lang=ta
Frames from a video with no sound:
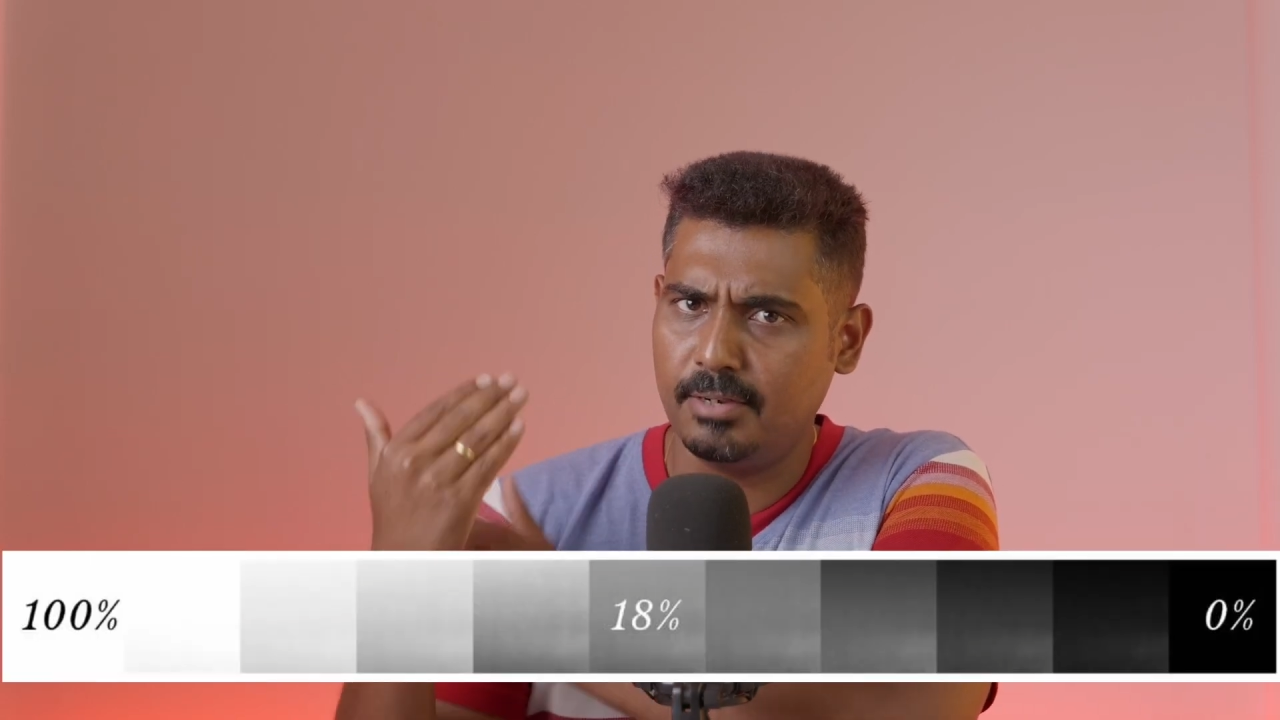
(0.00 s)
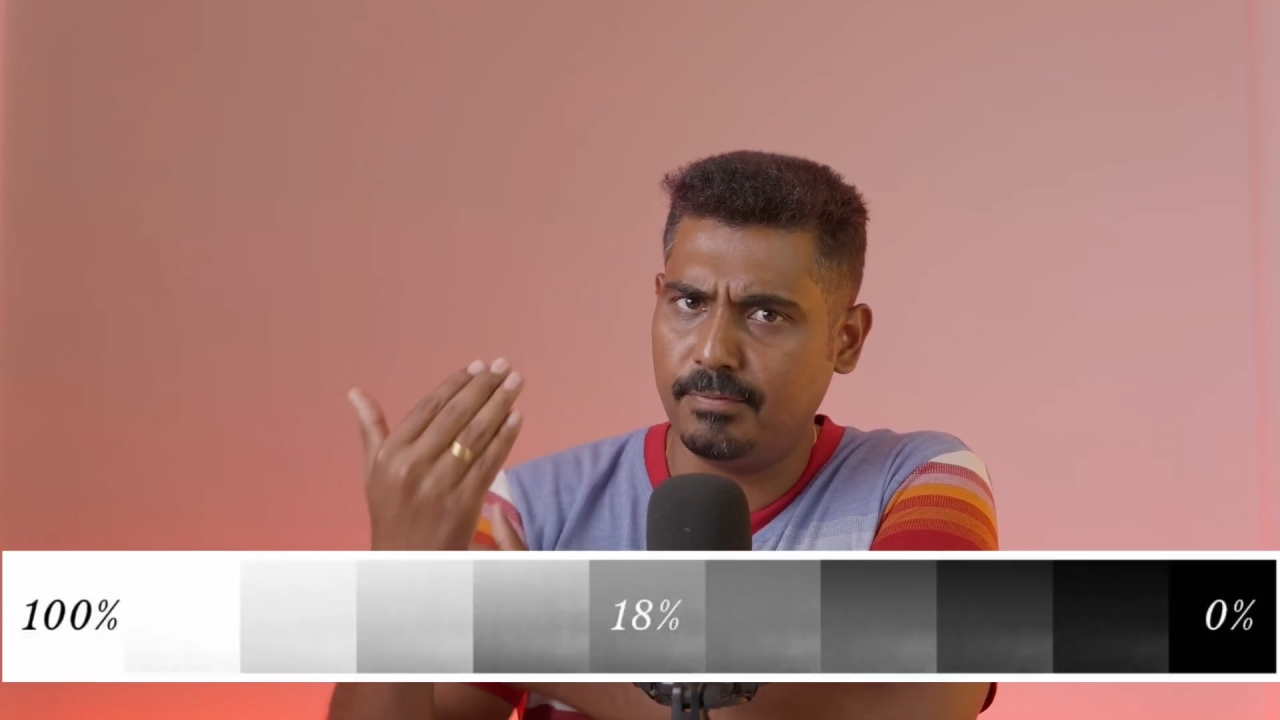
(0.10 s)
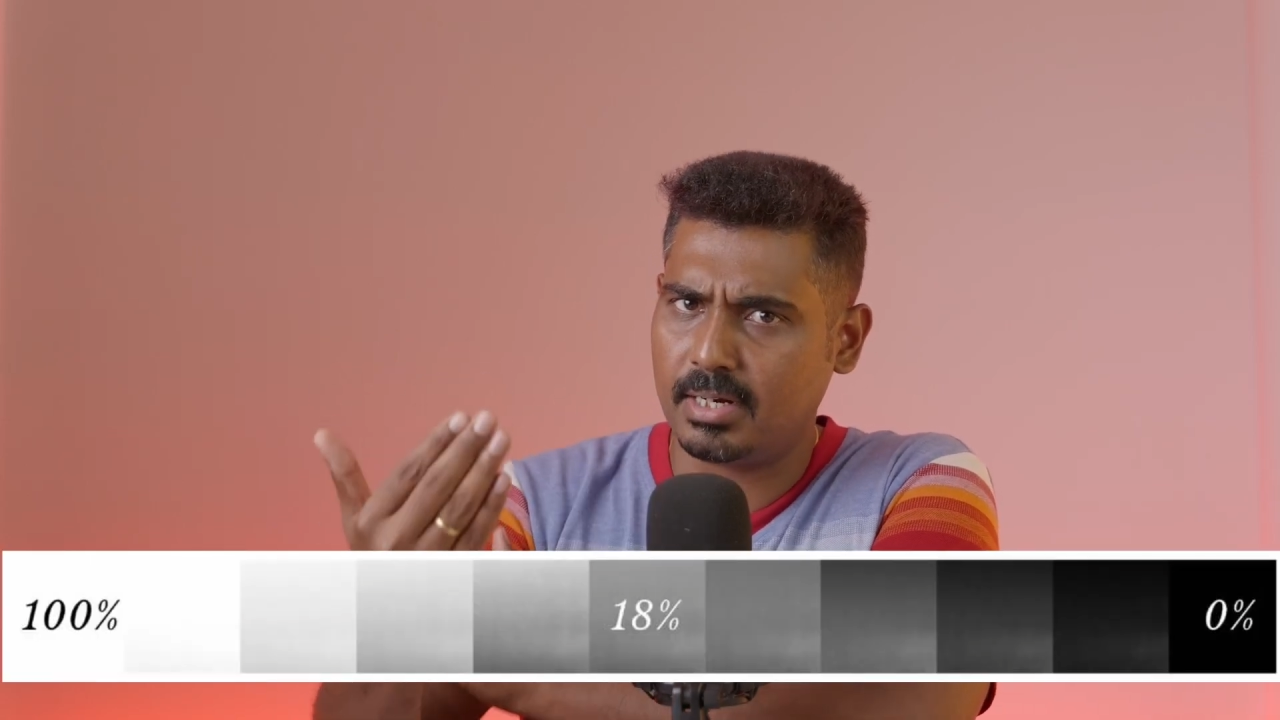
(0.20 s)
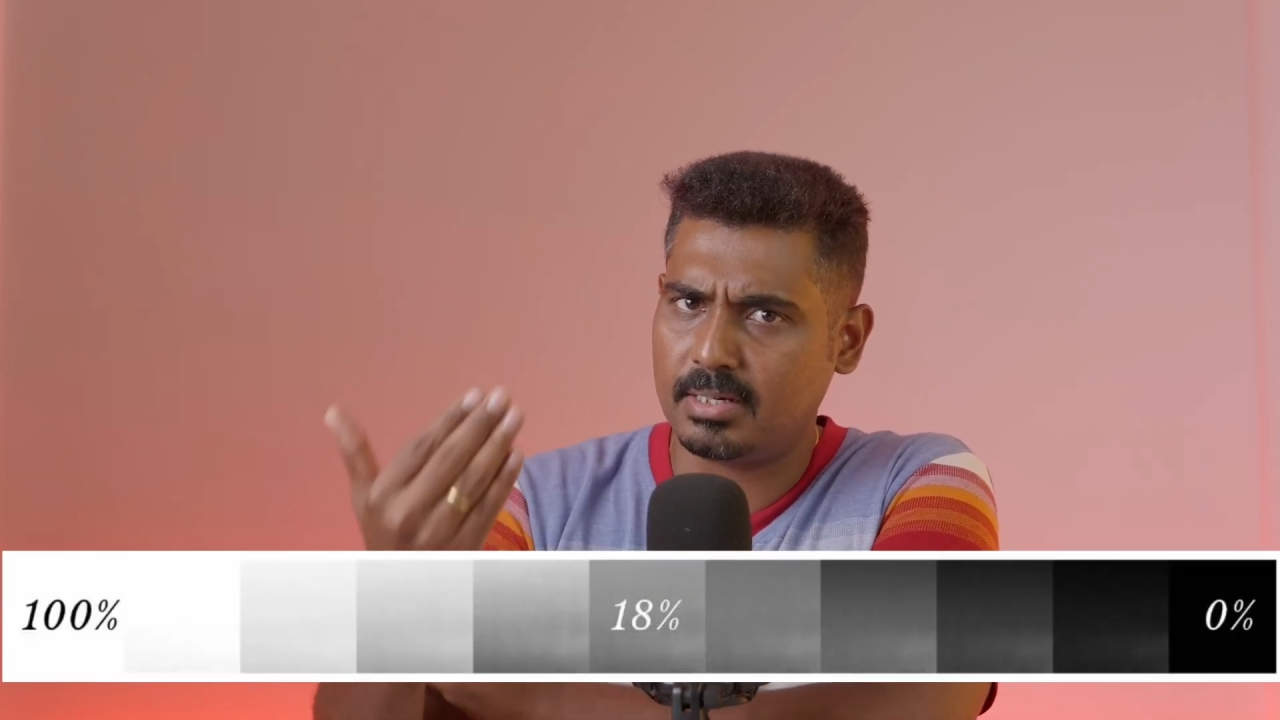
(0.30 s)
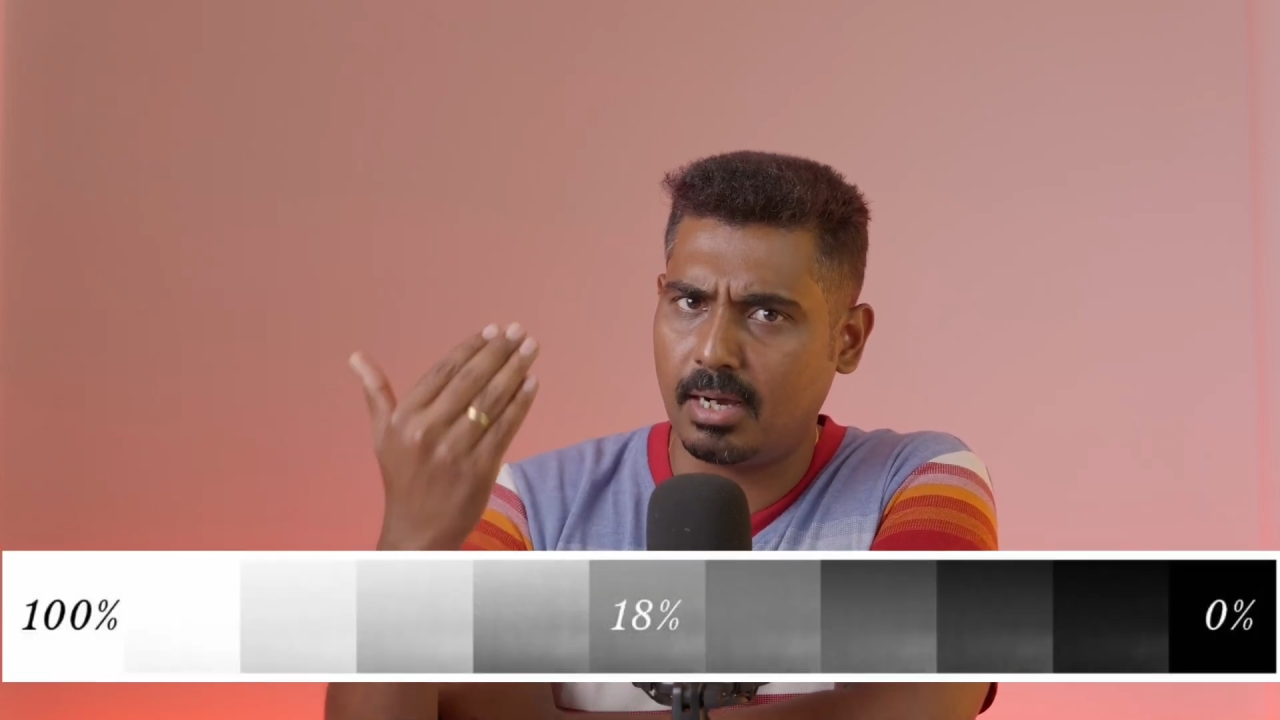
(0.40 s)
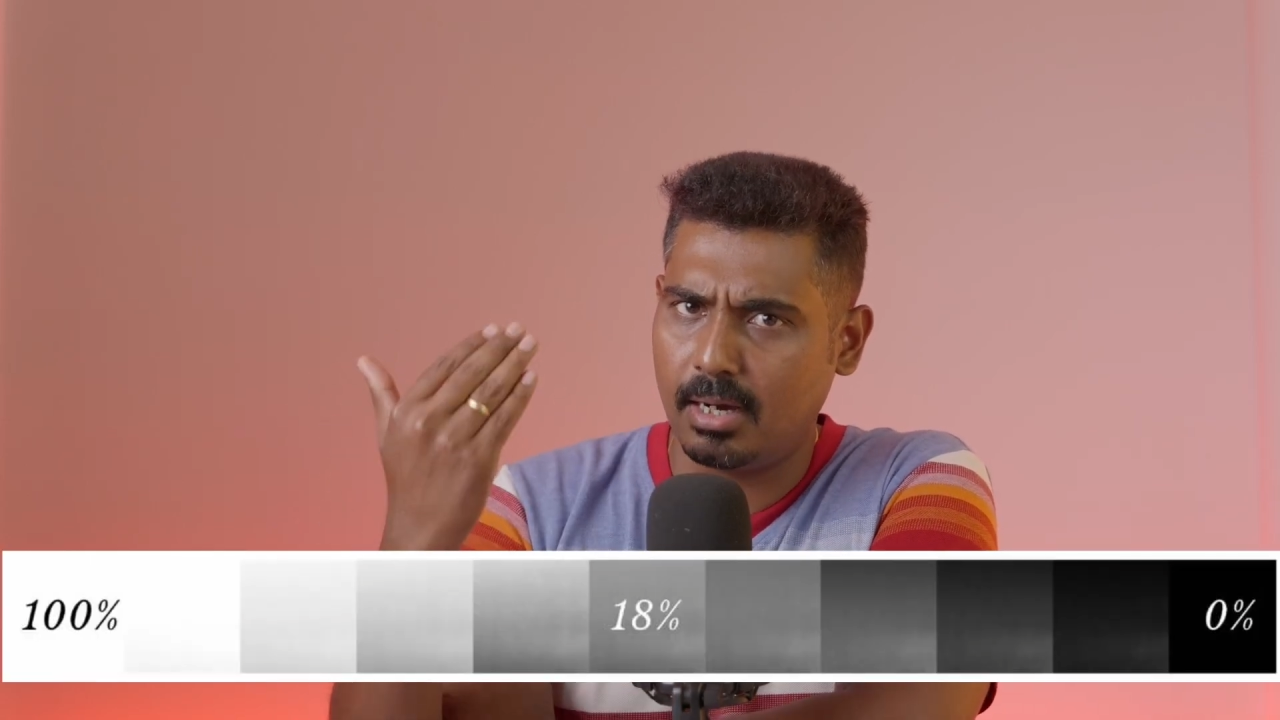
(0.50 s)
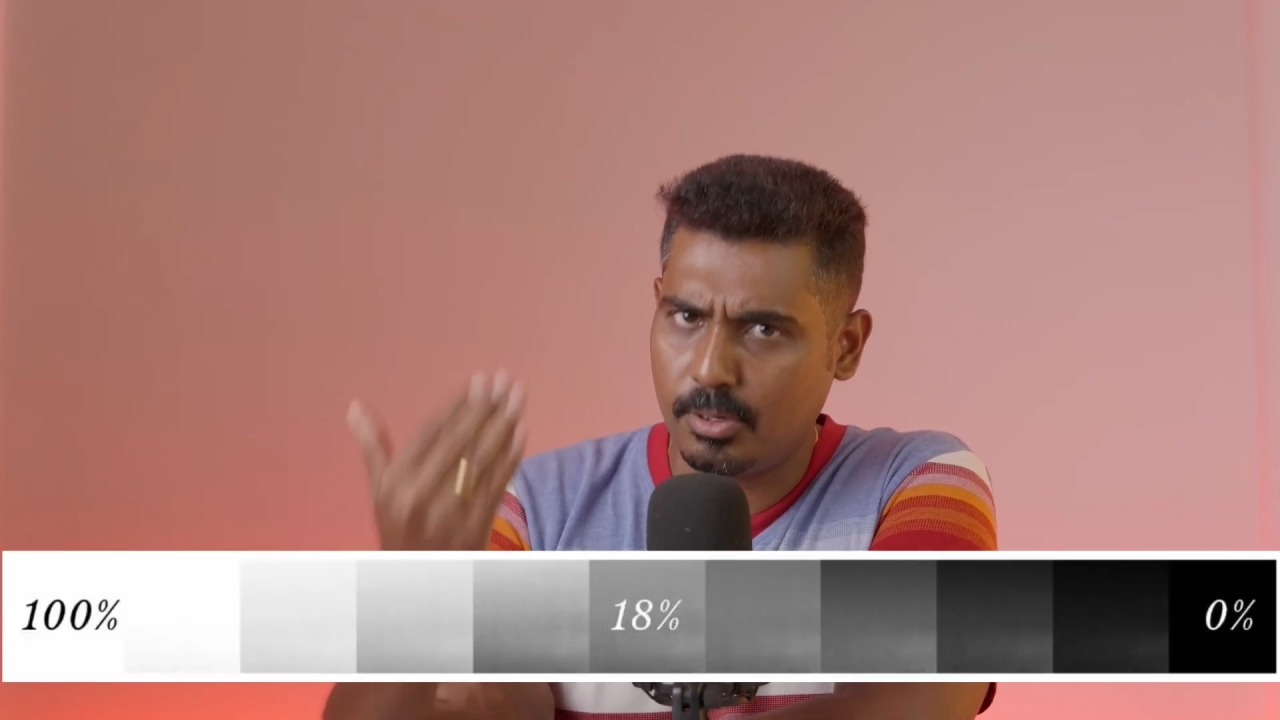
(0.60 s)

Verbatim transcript: ரிஃப்ளெக்ட்